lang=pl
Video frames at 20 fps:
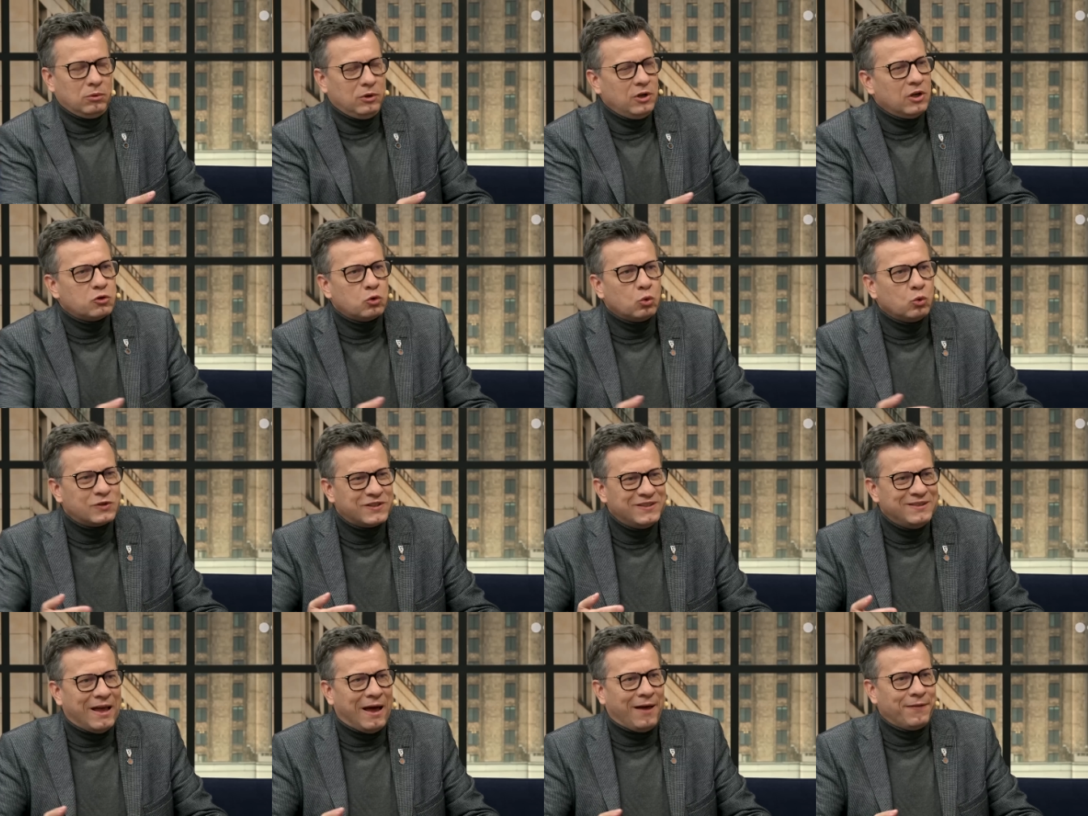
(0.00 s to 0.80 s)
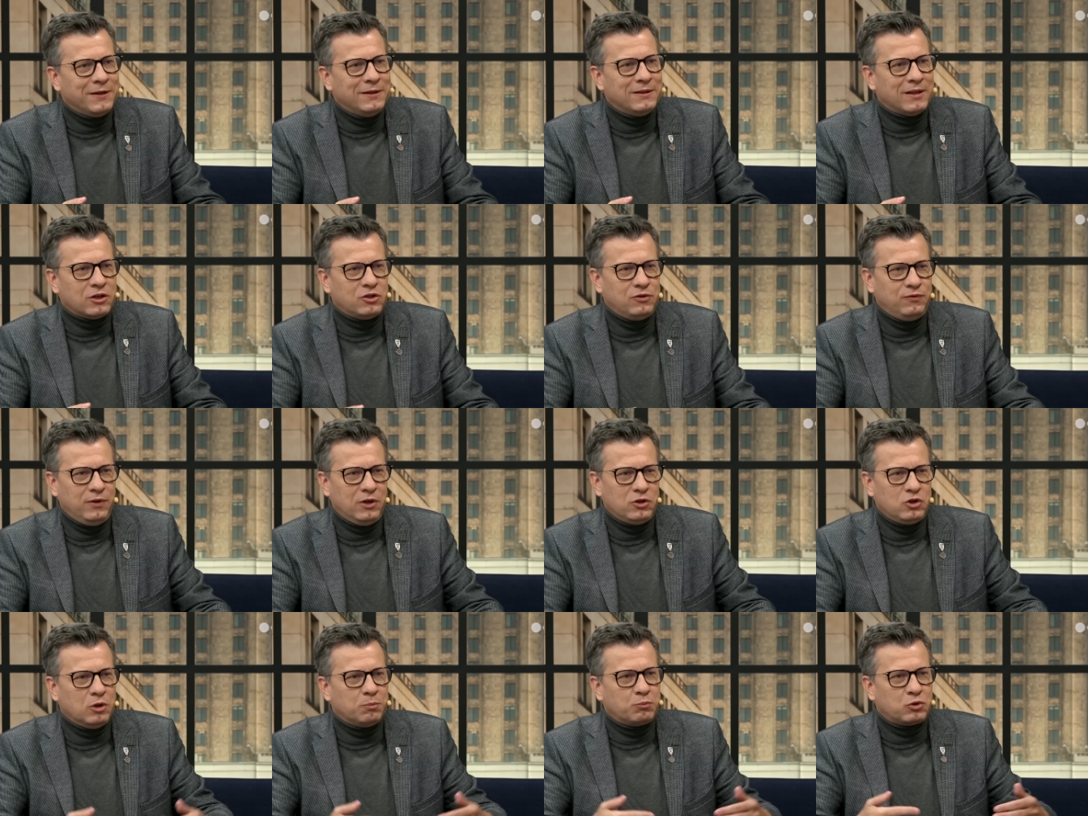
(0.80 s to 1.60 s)
jest uznany na
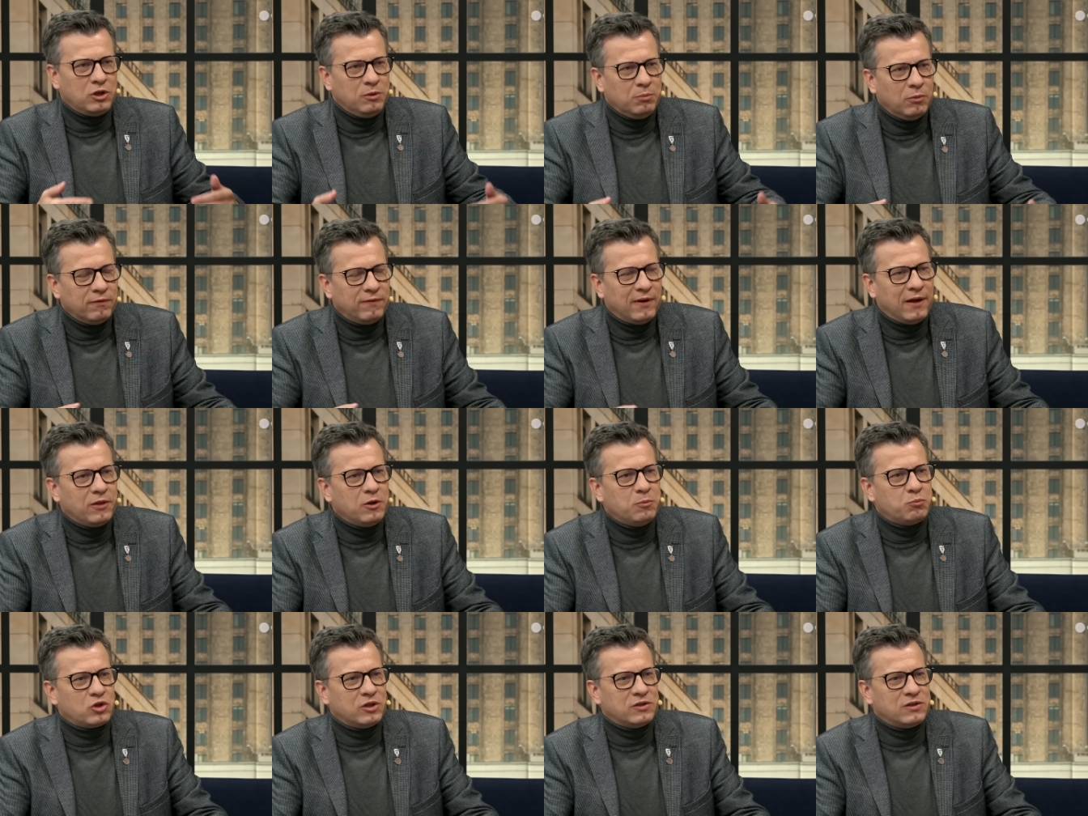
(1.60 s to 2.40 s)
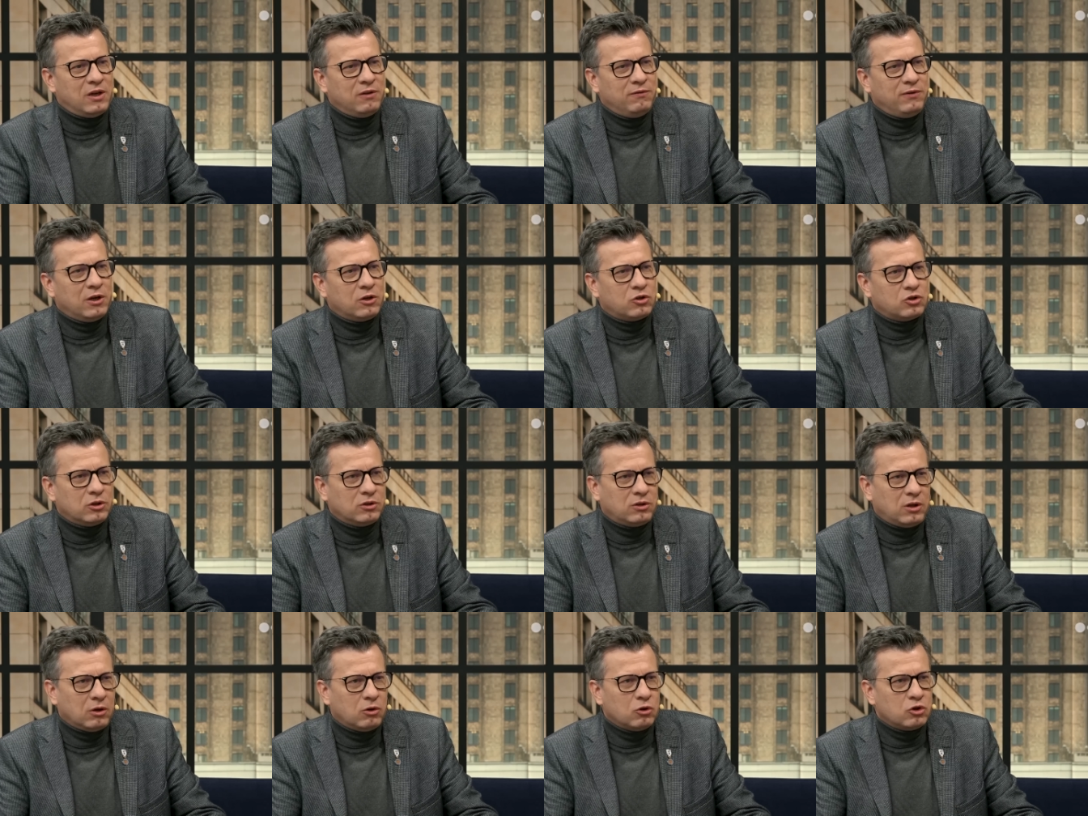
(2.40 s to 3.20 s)
świecie, przyjmowany przez
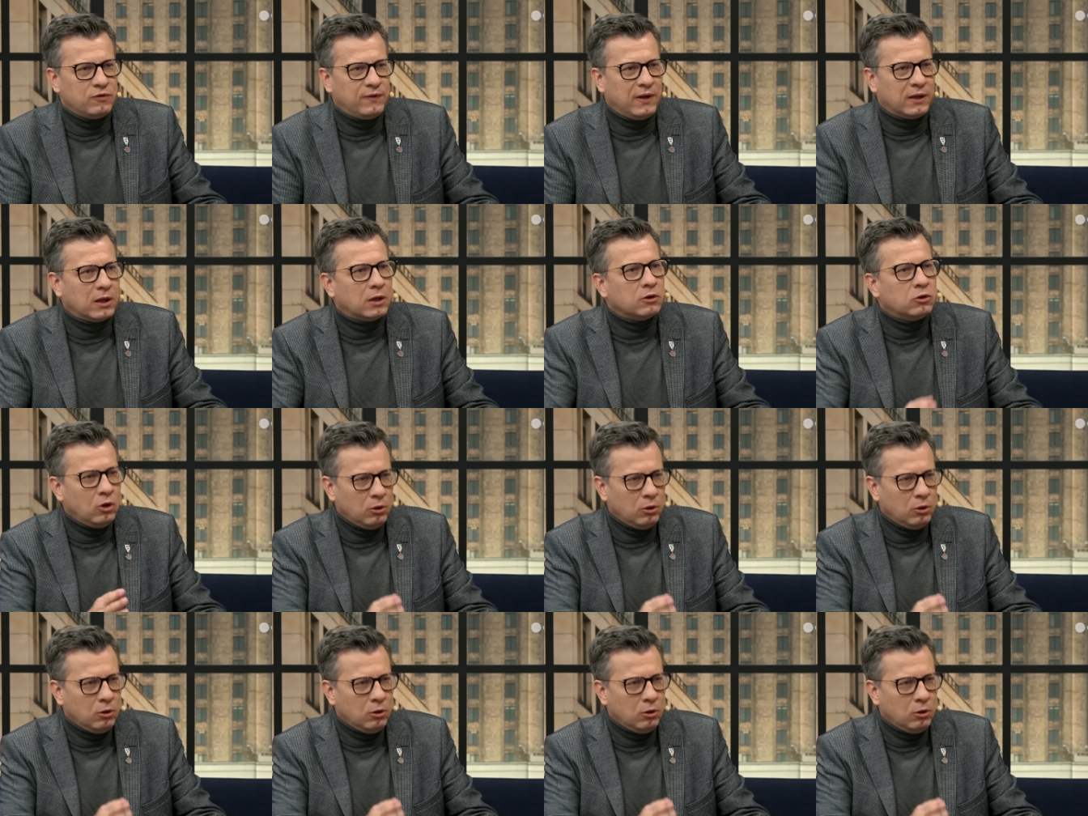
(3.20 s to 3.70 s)
największych tego świata.